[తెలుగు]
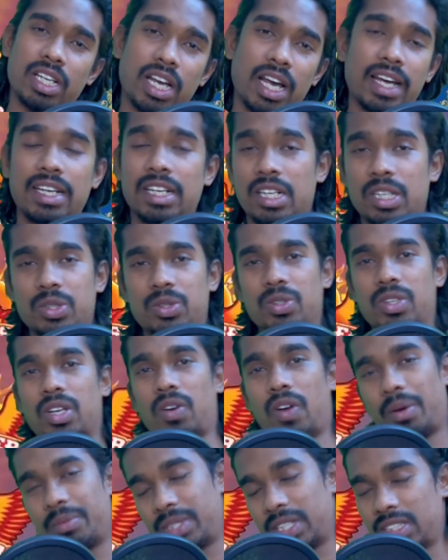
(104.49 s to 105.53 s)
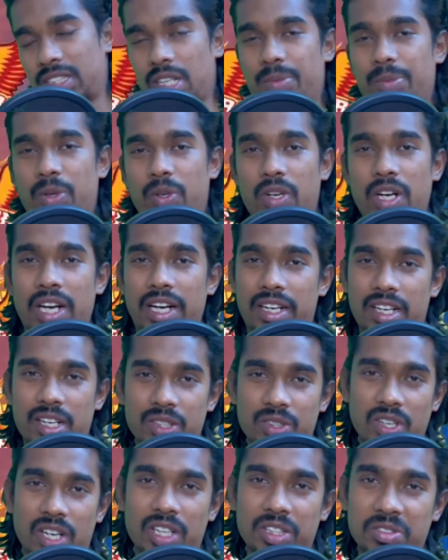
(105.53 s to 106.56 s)
లైన్ ఆడుతున్నారు అభిషేక్ శర్మ ఒక్కడే
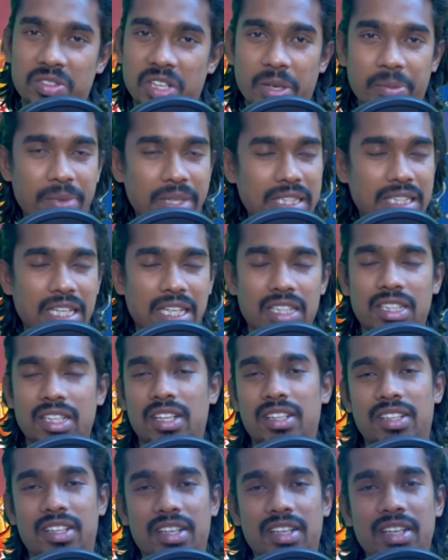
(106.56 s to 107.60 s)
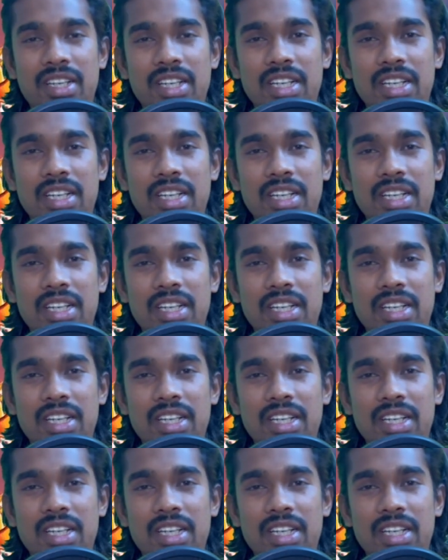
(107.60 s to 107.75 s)
ఇంటెంట్తో ఆడుతున్నారు మిగతా అంతా అంతే